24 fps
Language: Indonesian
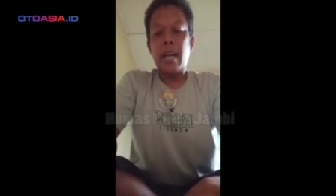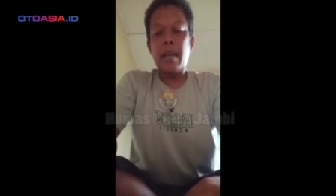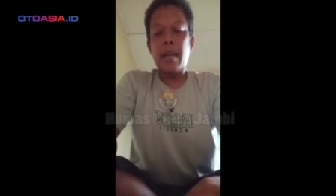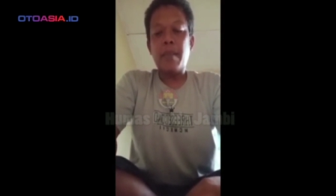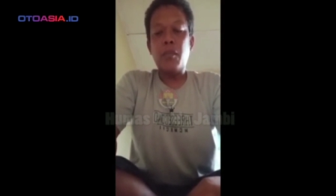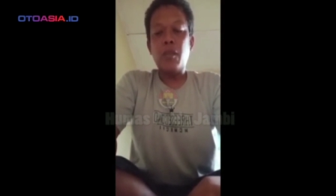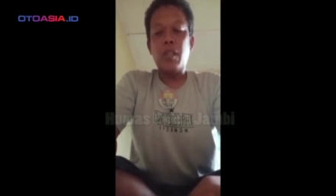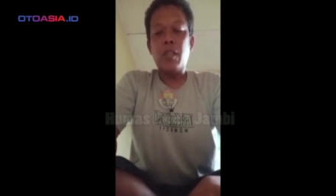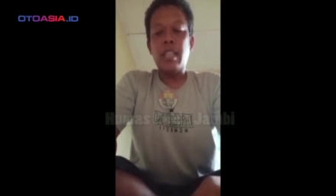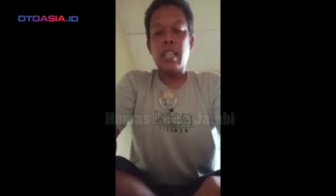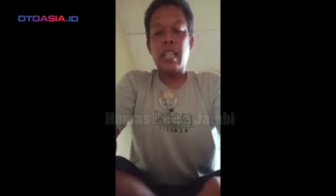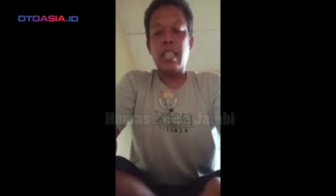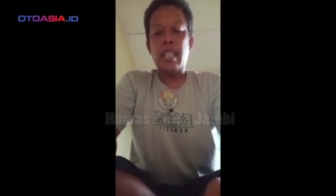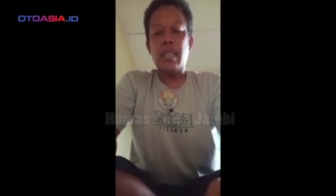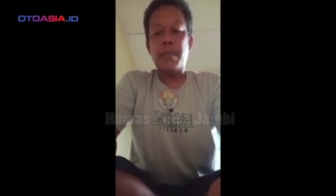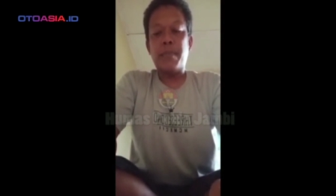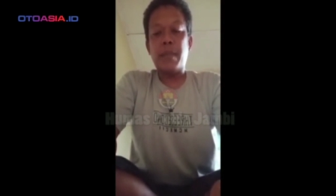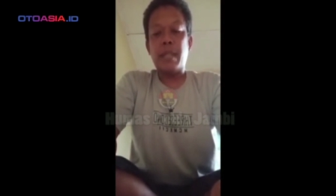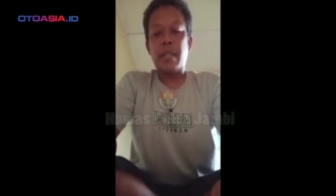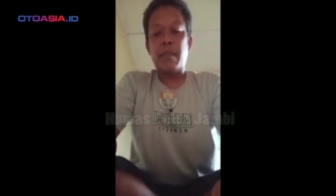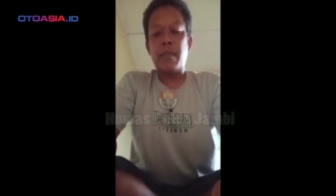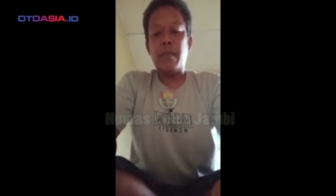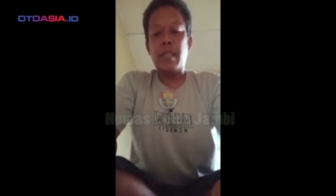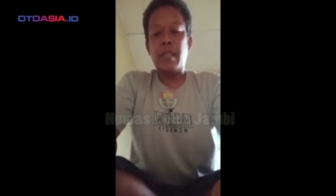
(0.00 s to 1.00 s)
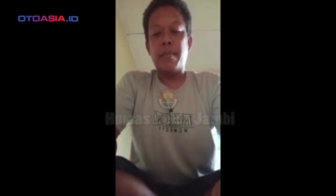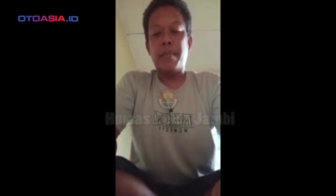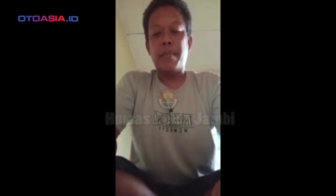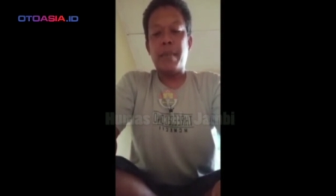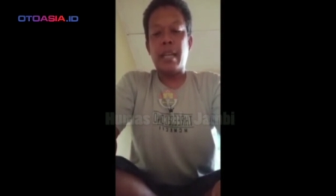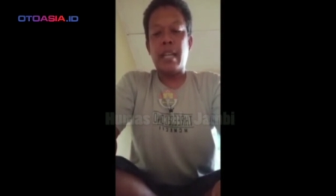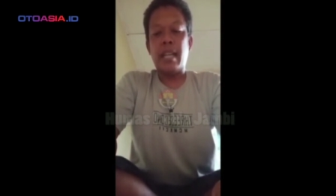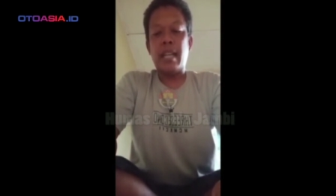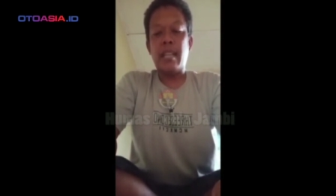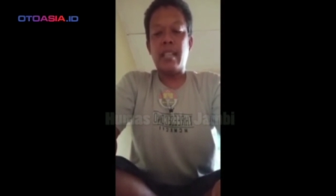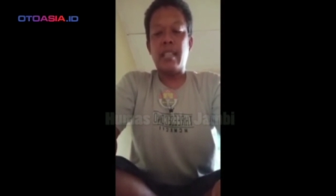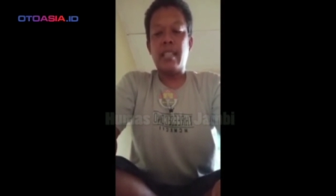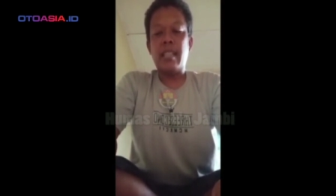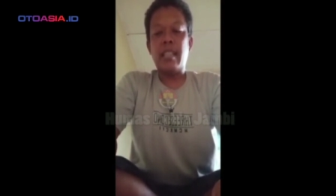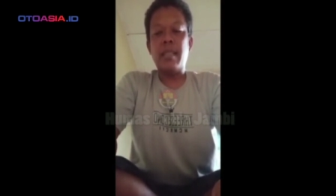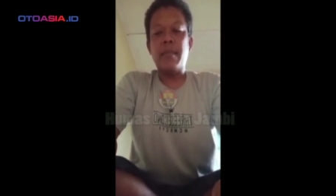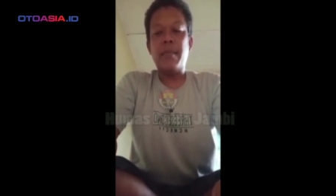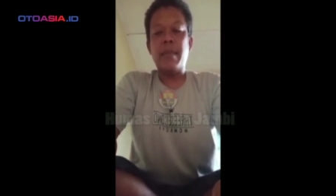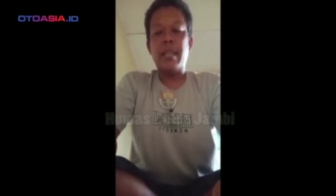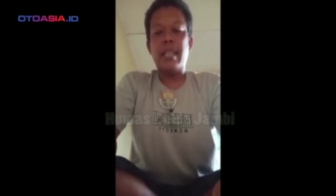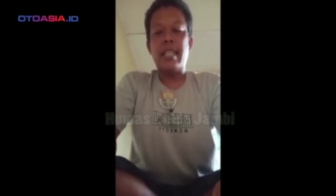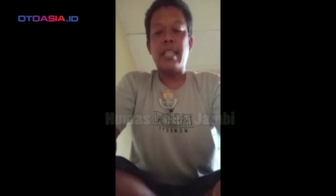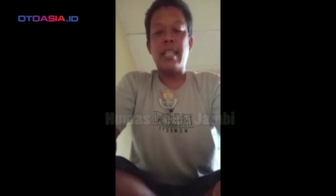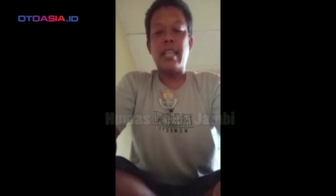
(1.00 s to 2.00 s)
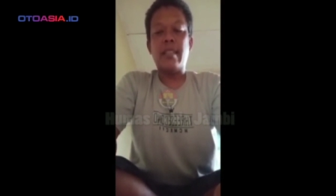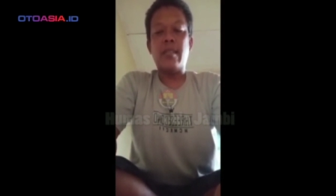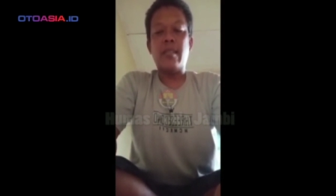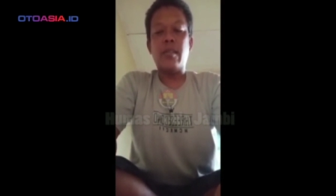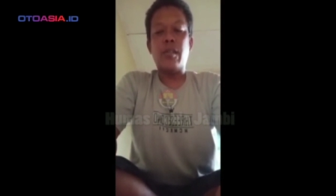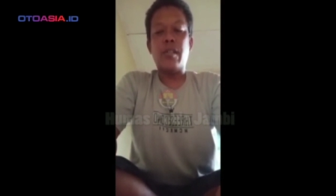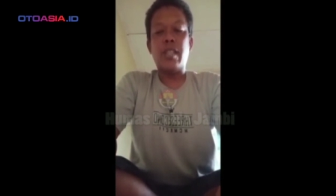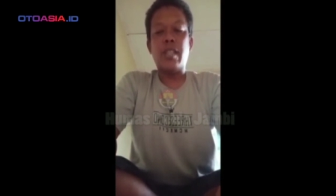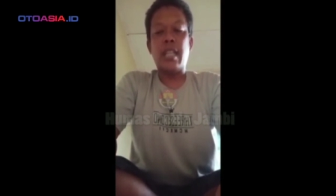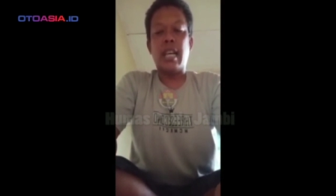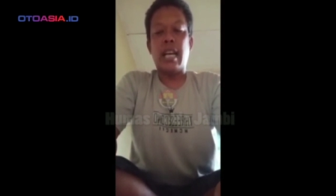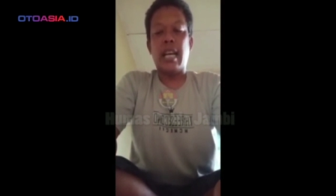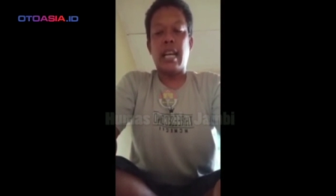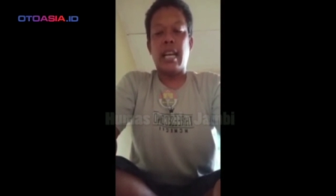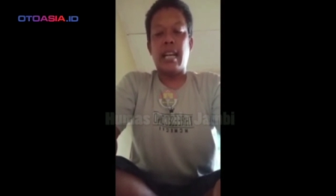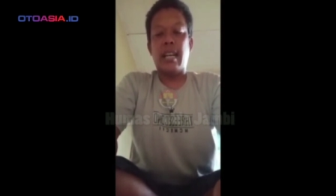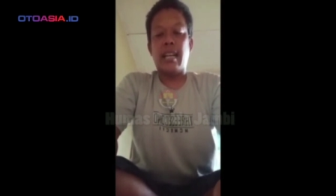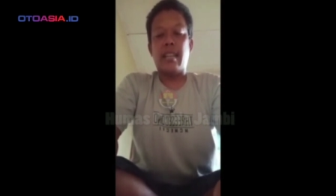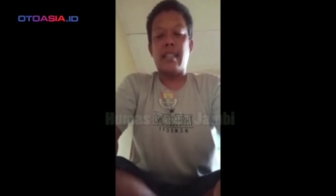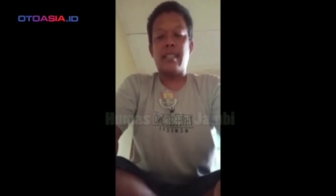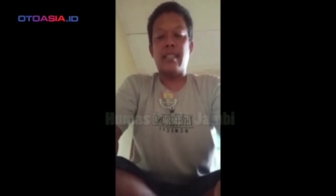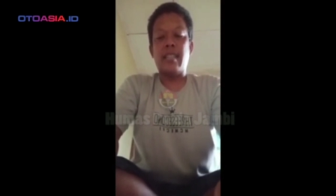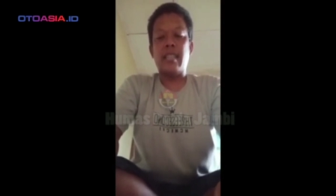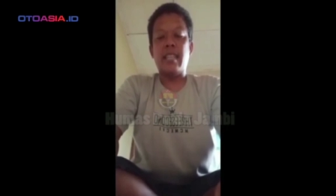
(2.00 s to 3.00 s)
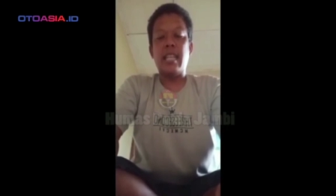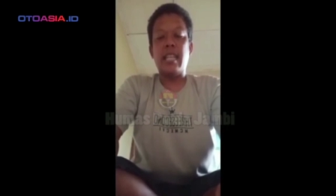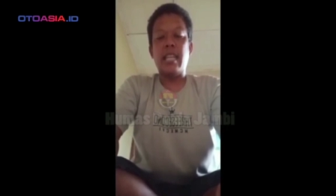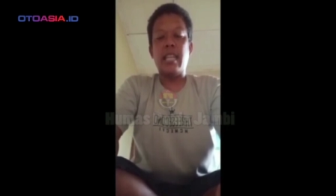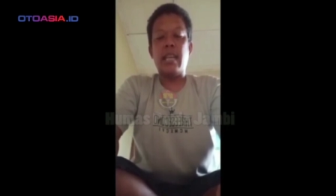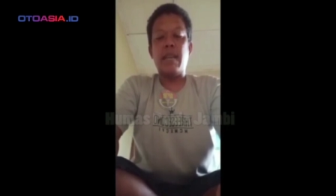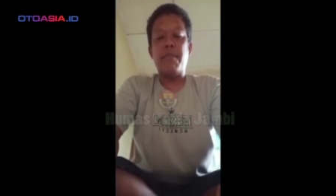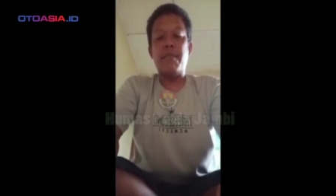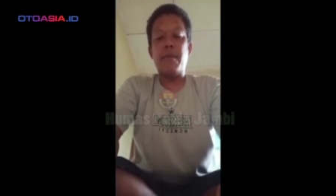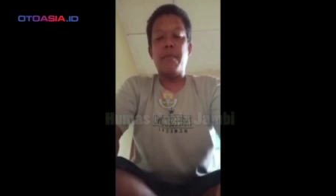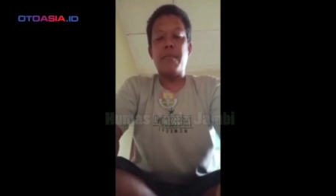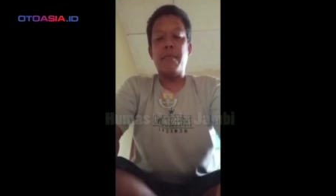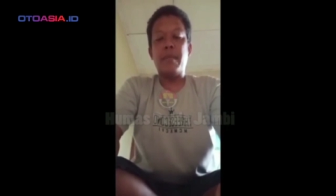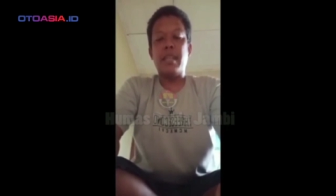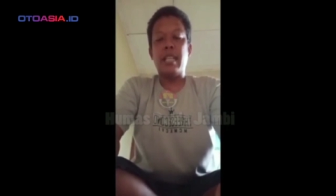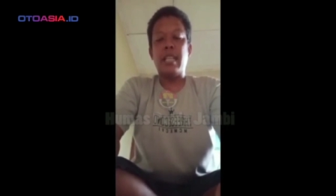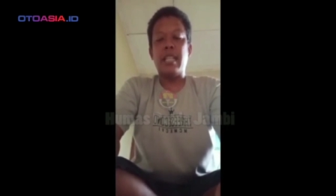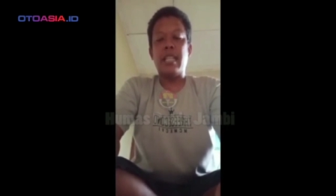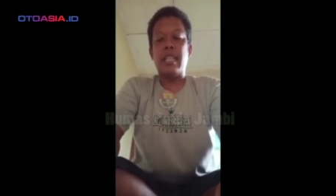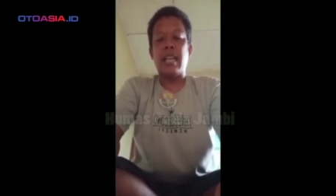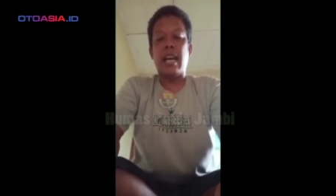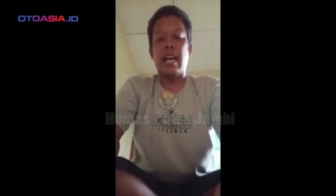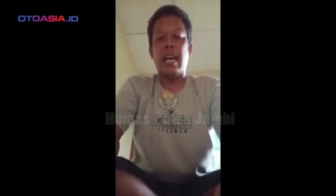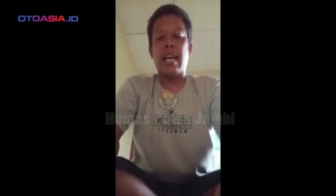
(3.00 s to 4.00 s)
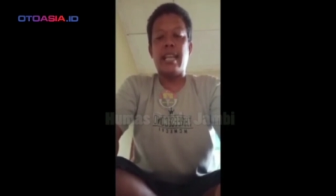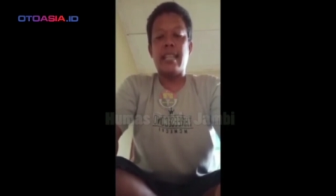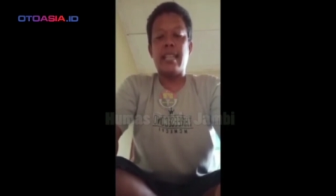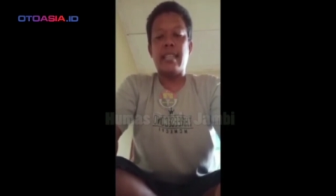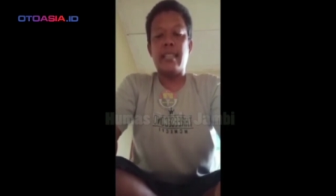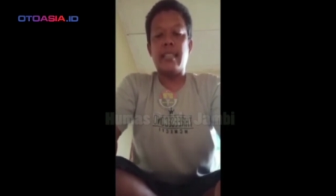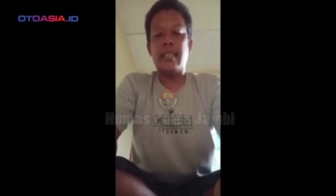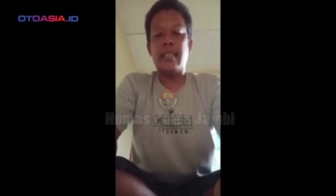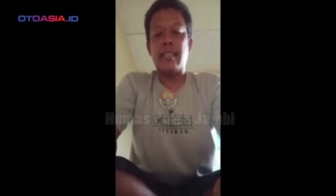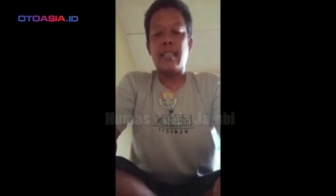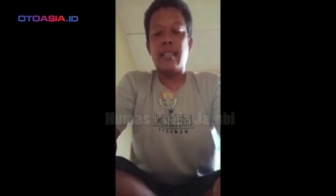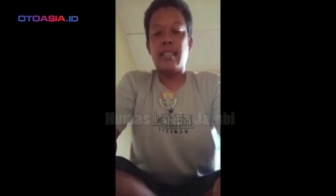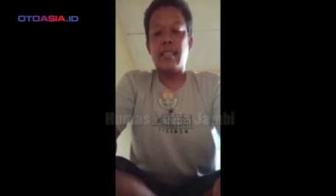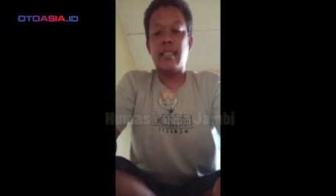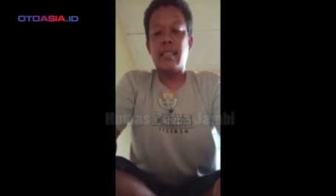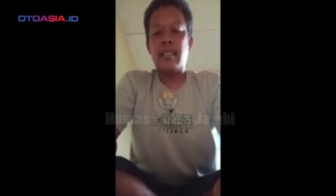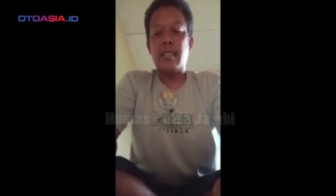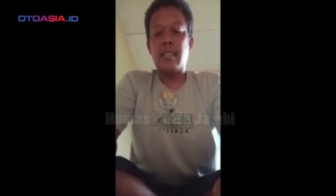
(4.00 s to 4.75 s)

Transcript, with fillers: yang kemudian cepat menyebar di media sosial sehingga pemberitaan